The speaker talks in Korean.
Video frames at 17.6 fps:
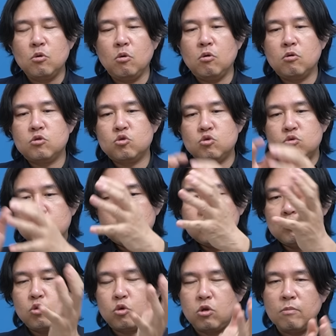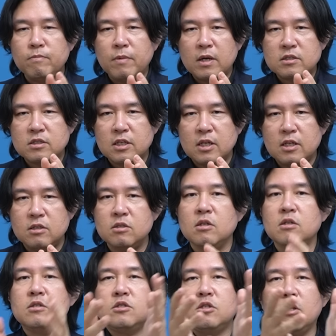요 조선방직
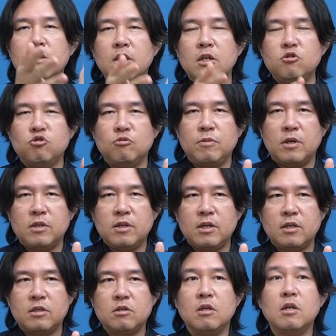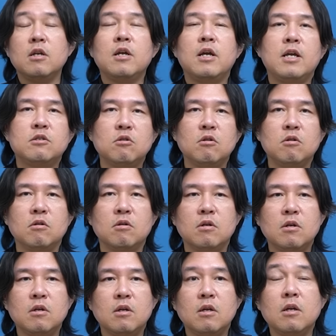있는 철길
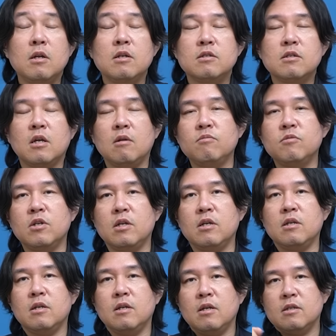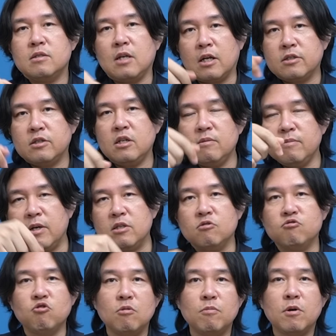주변에서 사람들이 낙지를 많이
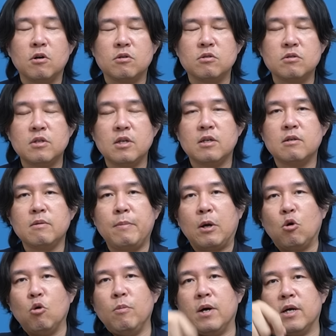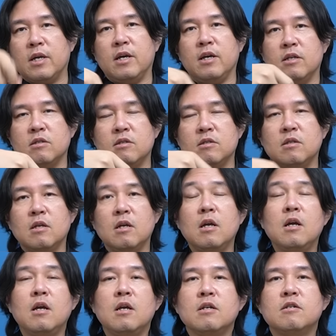구워 먹었는데 매콤하게 하는,
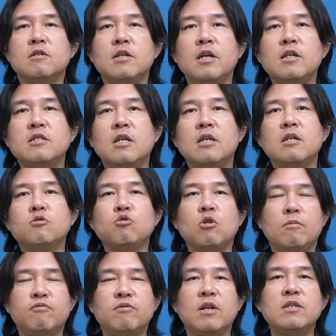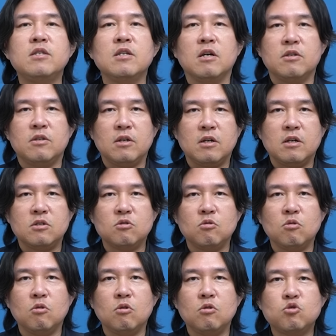그게 이제 일종의 브랜드가
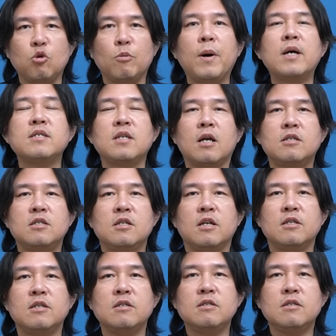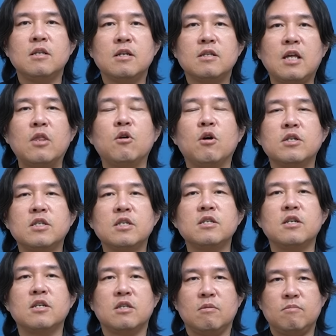돼가지고 조방낙지라는 단어가
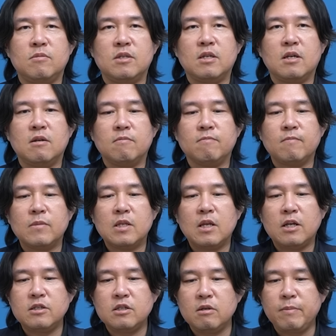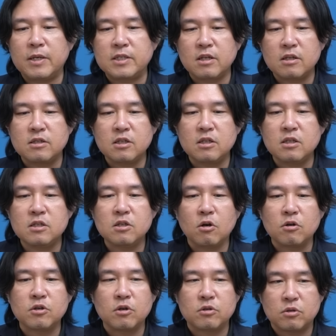생기게 됩니다. 사실은 발상지는
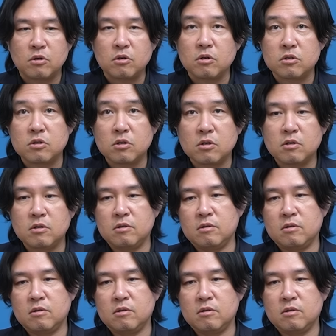여기였던 거죠.